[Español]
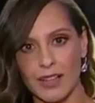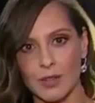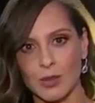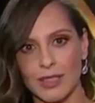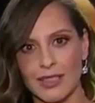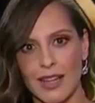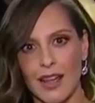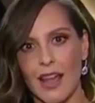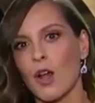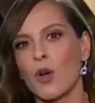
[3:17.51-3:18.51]
y que resulta
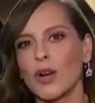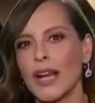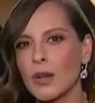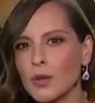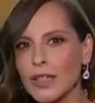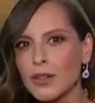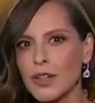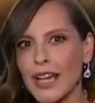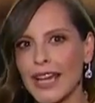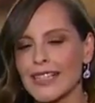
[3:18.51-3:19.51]
ser con el
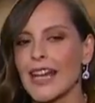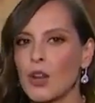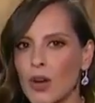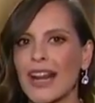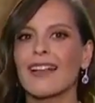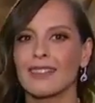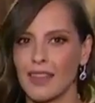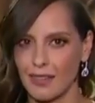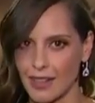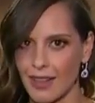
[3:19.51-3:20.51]
único que ella logra
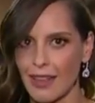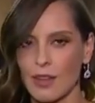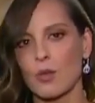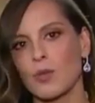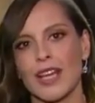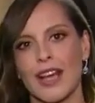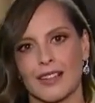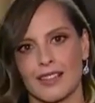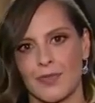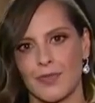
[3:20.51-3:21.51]
de verdad
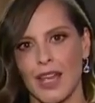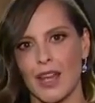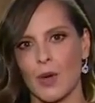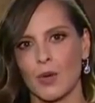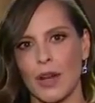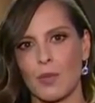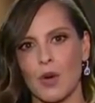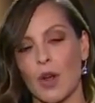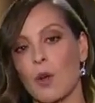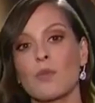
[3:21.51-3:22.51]
comunicarse. Un
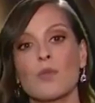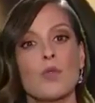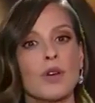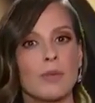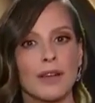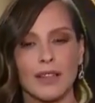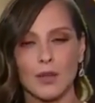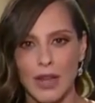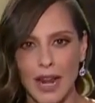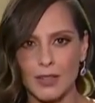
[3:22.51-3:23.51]
amor muy
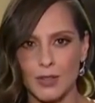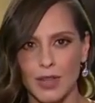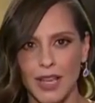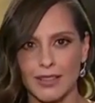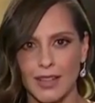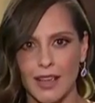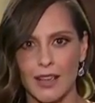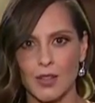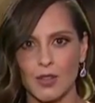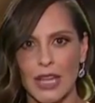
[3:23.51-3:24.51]
particular surge
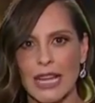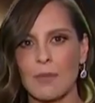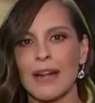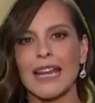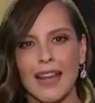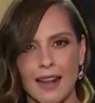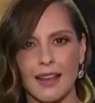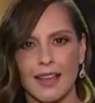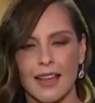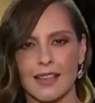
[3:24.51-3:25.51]
entre ellos y la manera
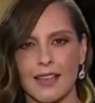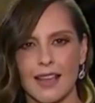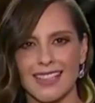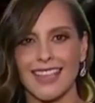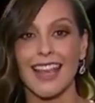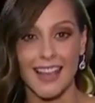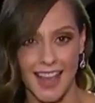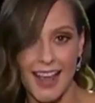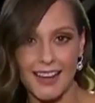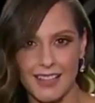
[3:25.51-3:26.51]
en que ella se
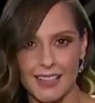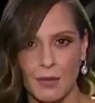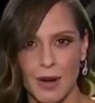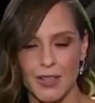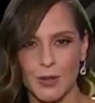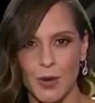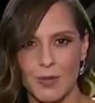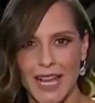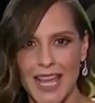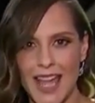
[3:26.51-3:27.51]
ingenia a salvar a su
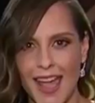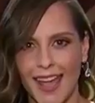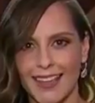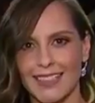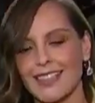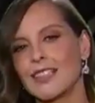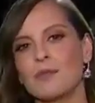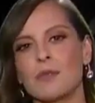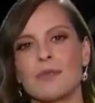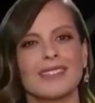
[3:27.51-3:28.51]
hombre es
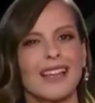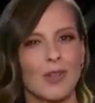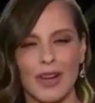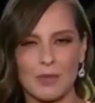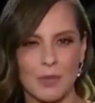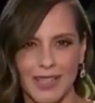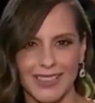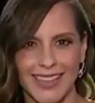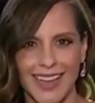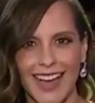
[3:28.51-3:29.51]
simplemente loca y
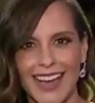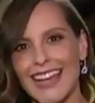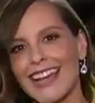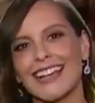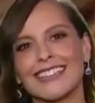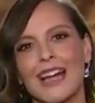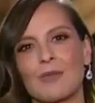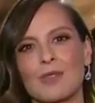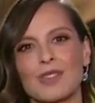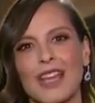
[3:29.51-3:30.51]
poética.
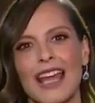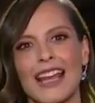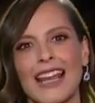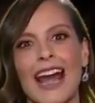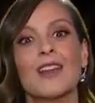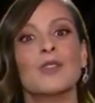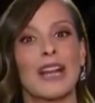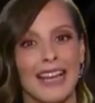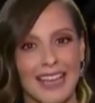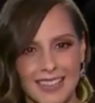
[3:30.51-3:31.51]
Estamos en la
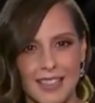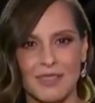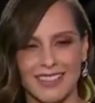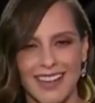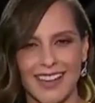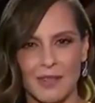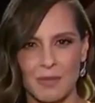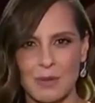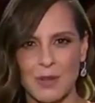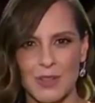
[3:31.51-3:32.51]
nonagésima entrega
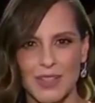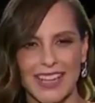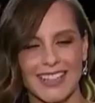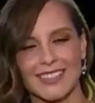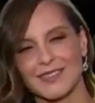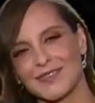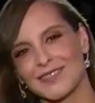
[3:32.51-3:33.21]
del premio Oscar.